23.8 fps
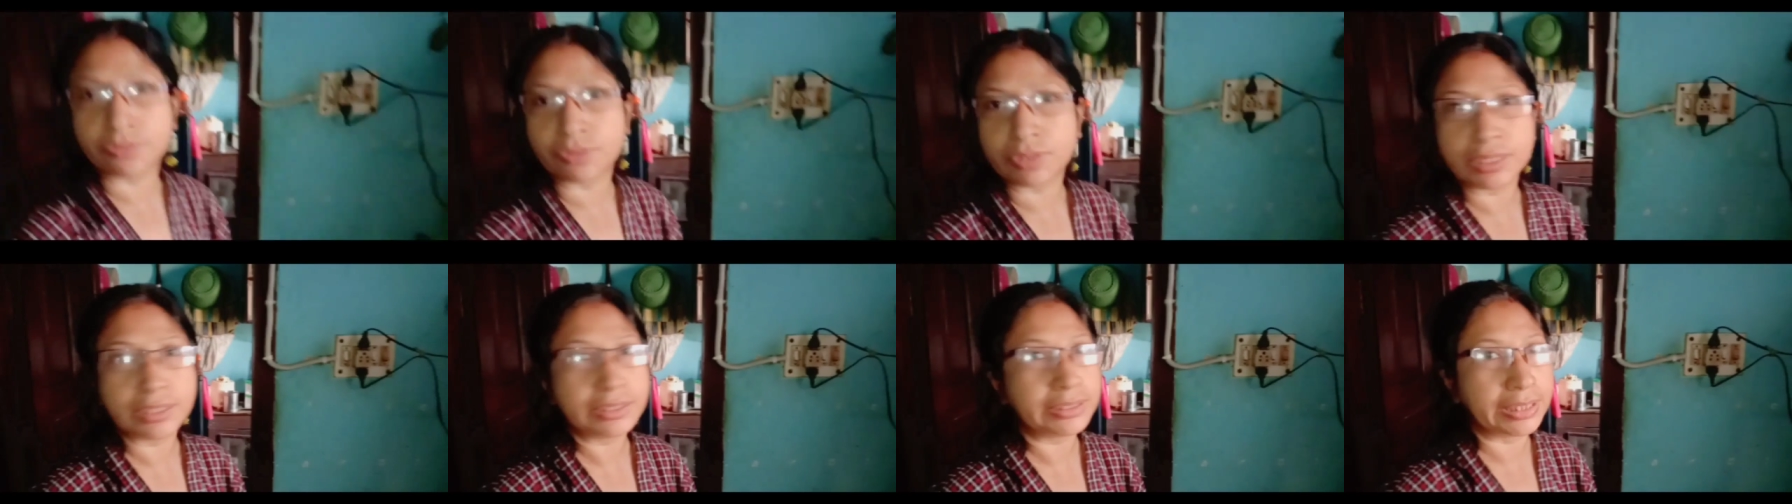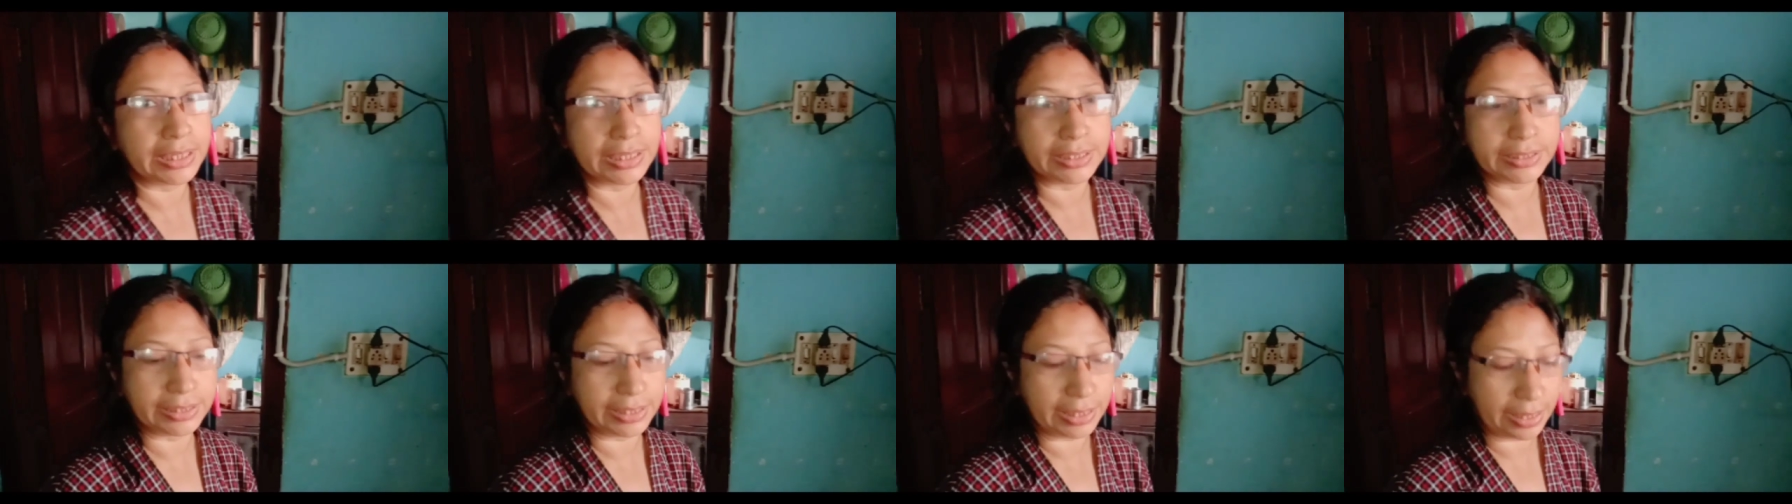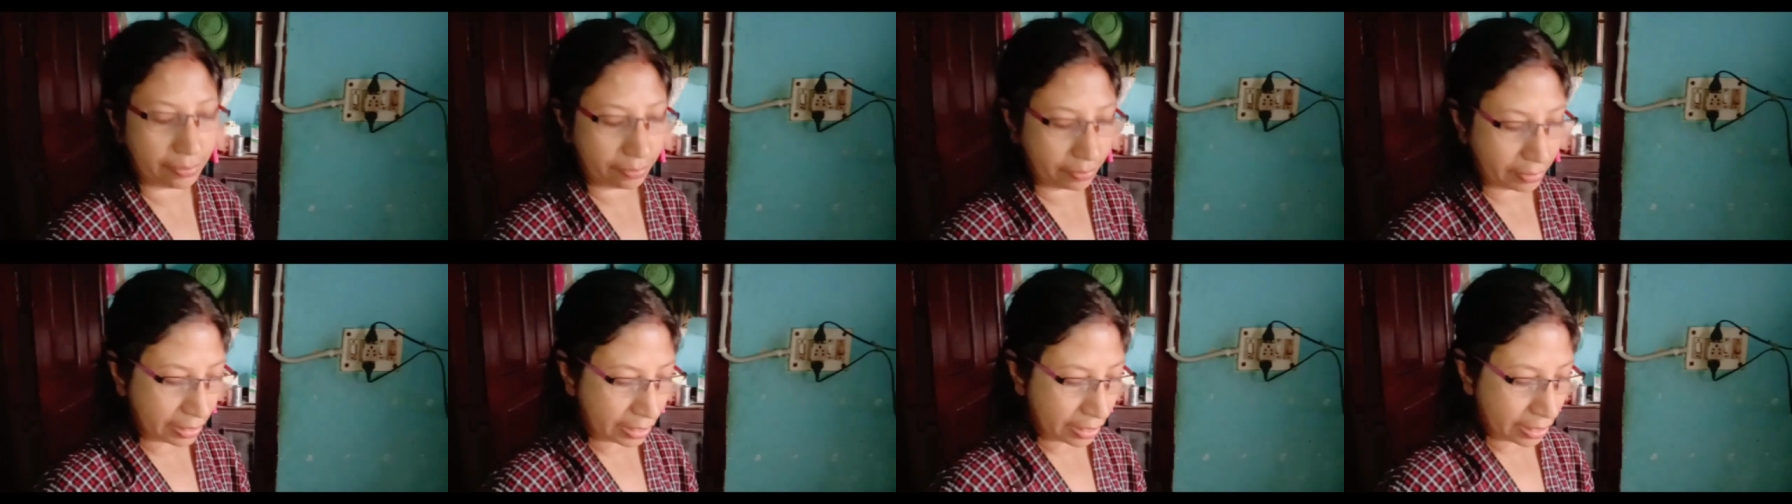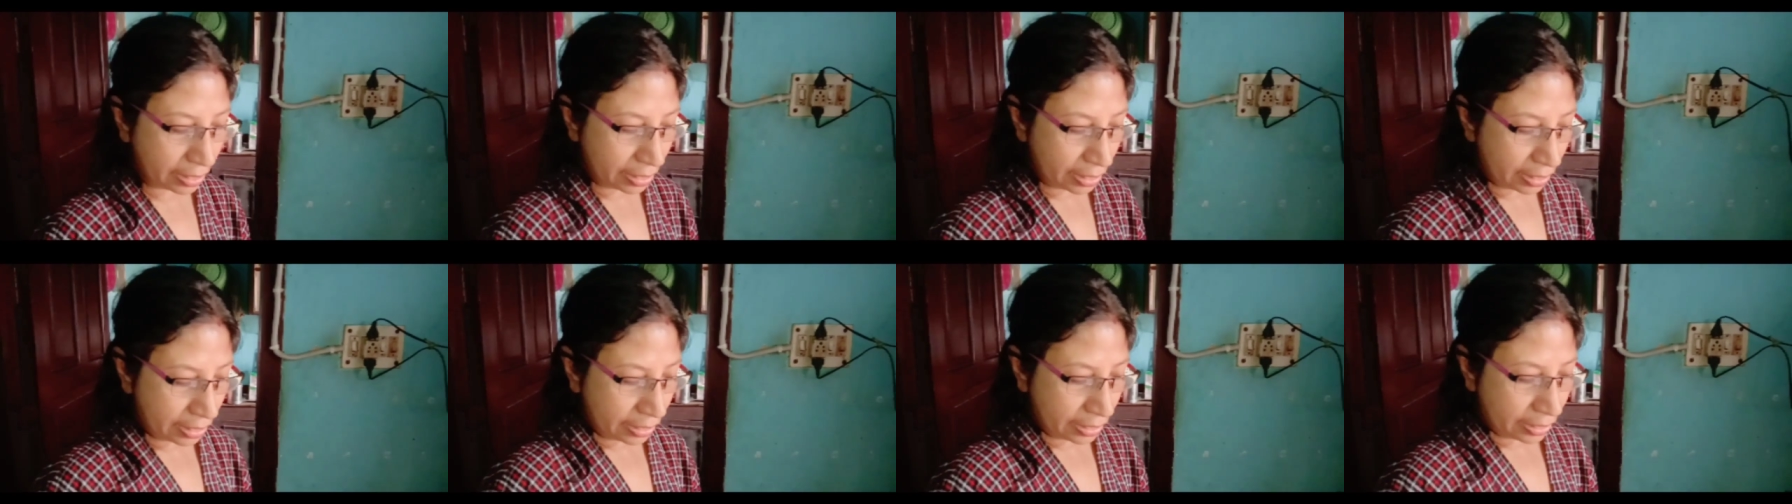করেই দিয়ে দিলাম
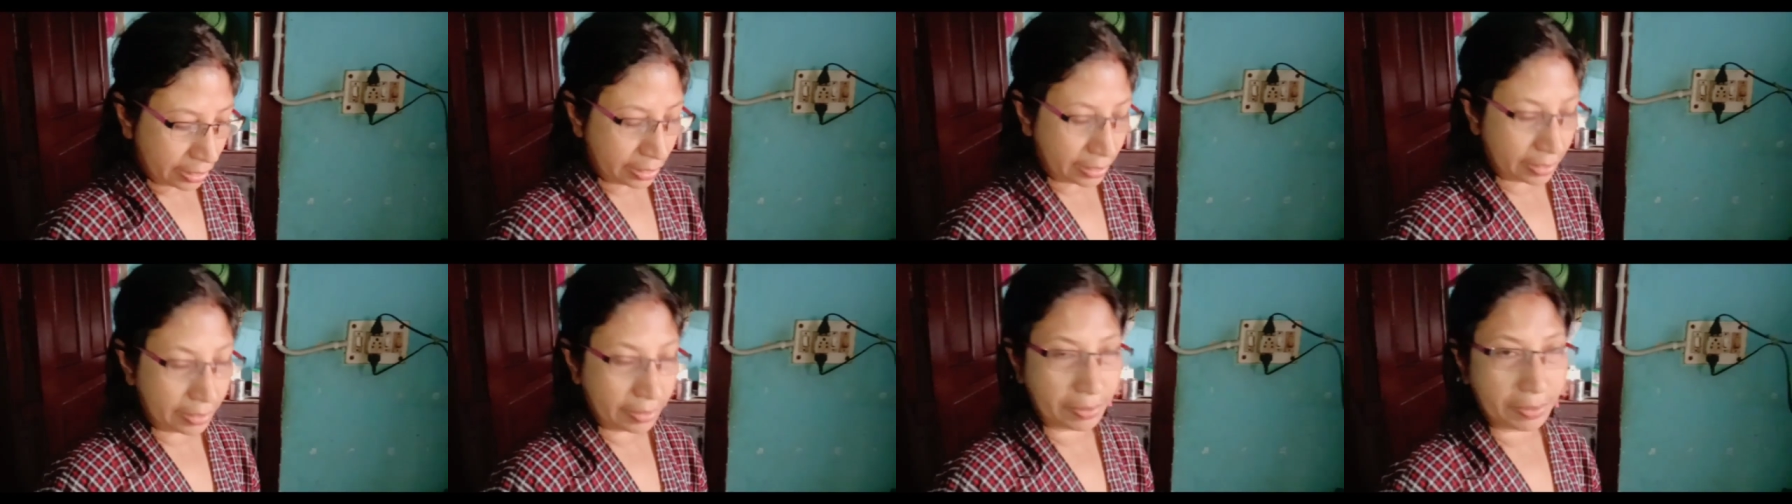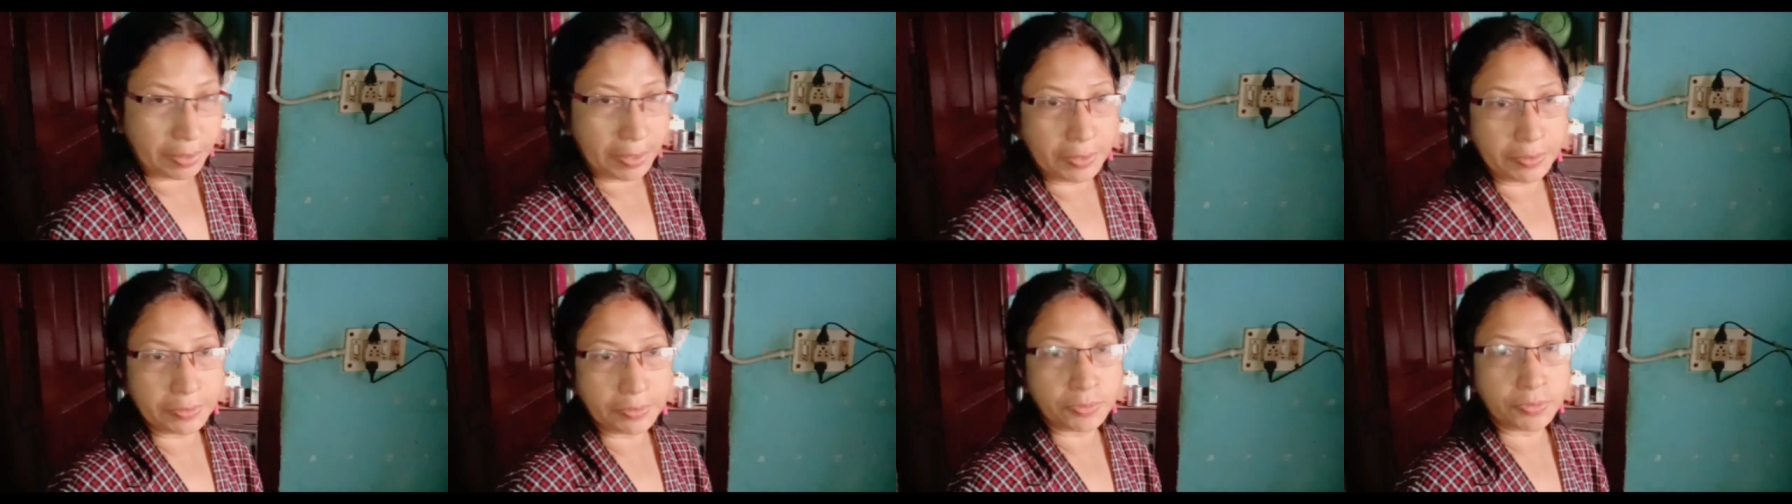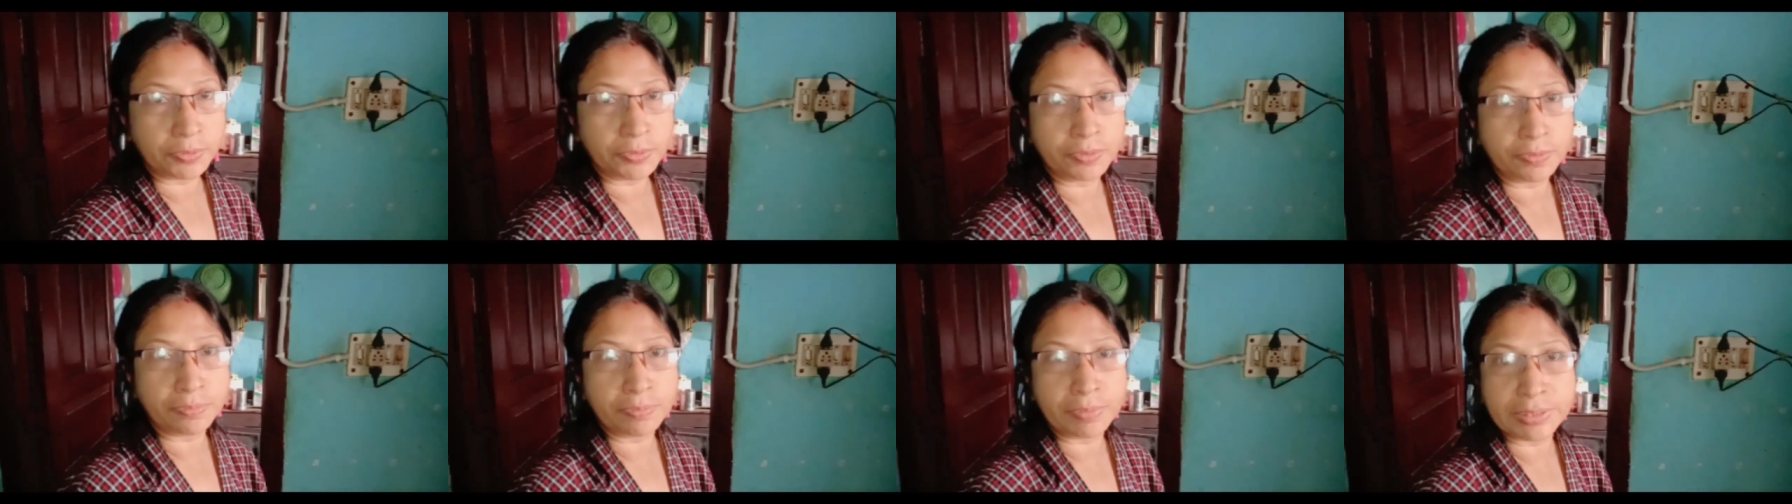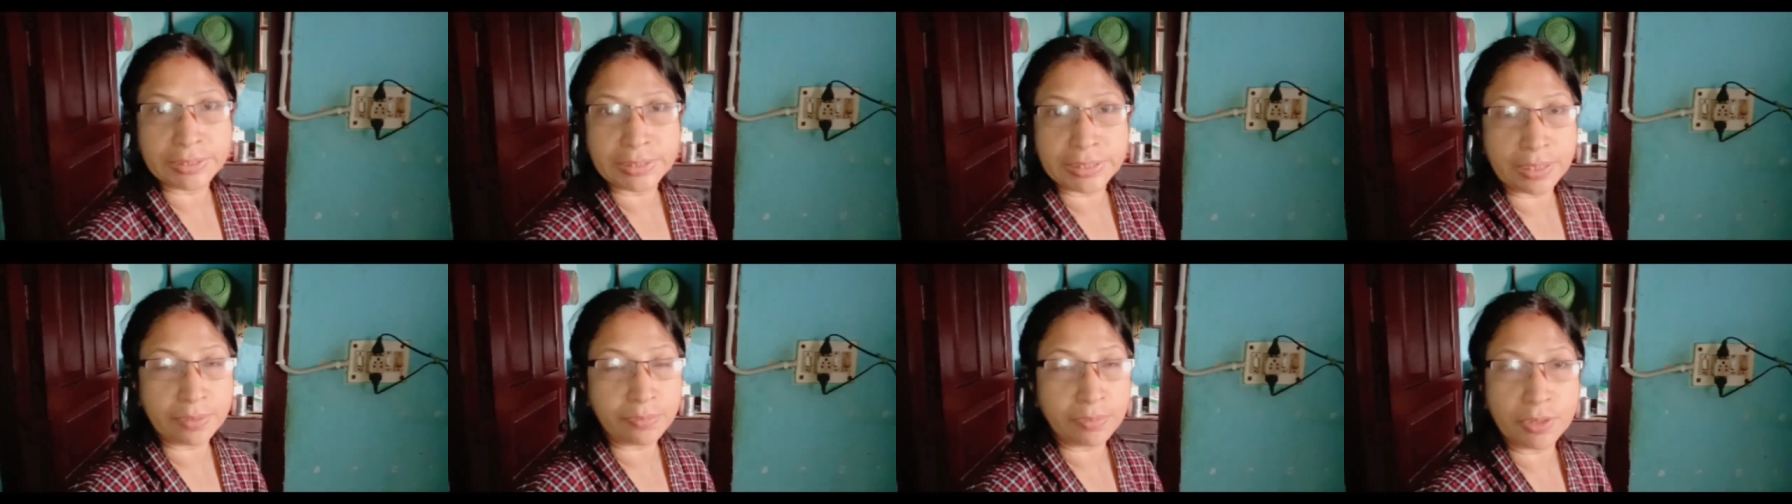তো
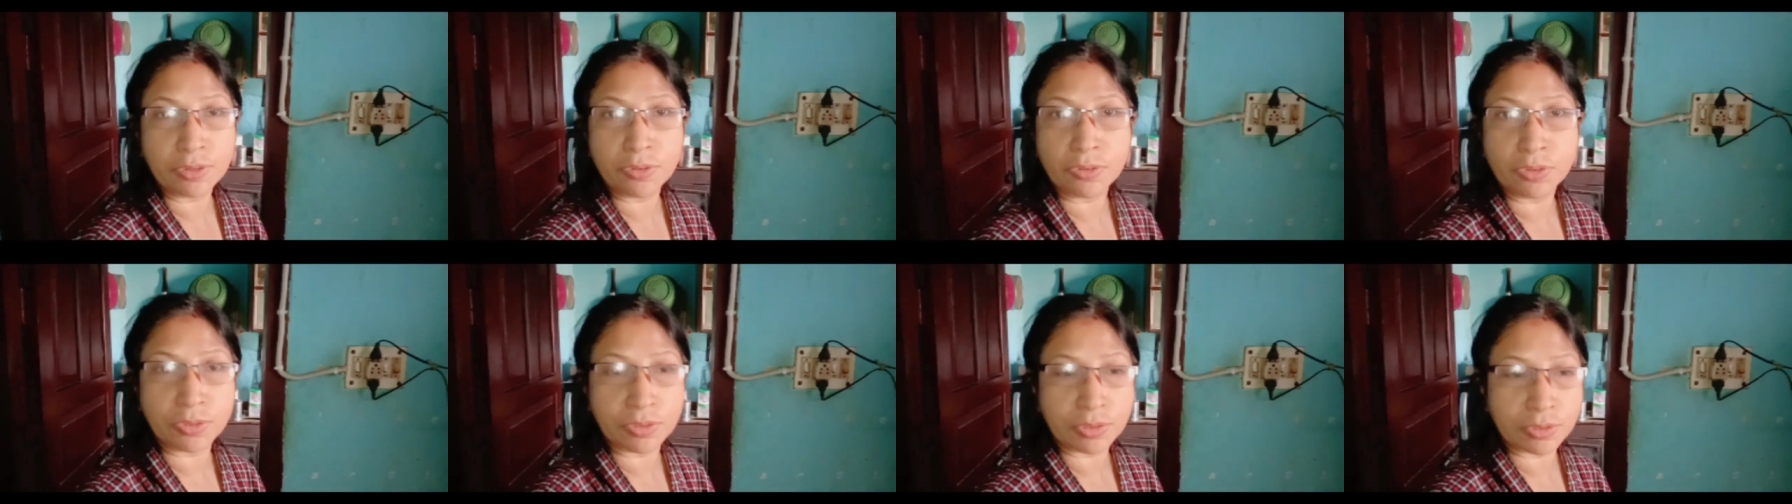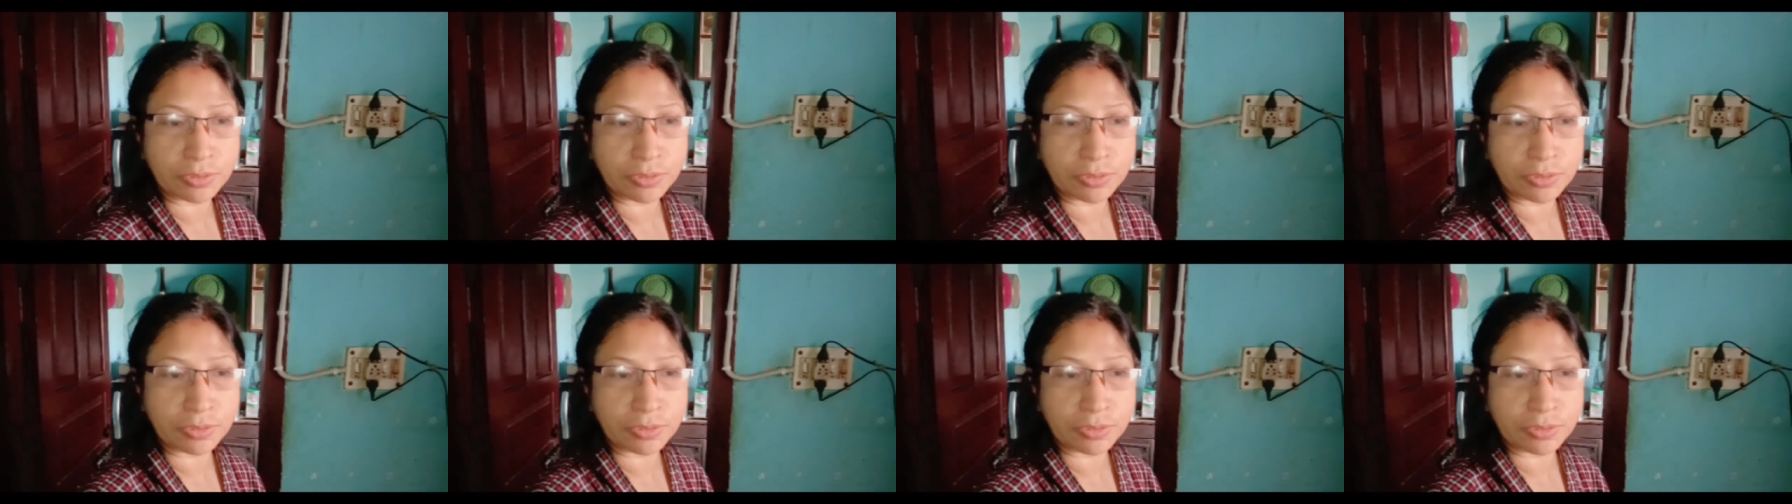মেয়ে ছেলে বললো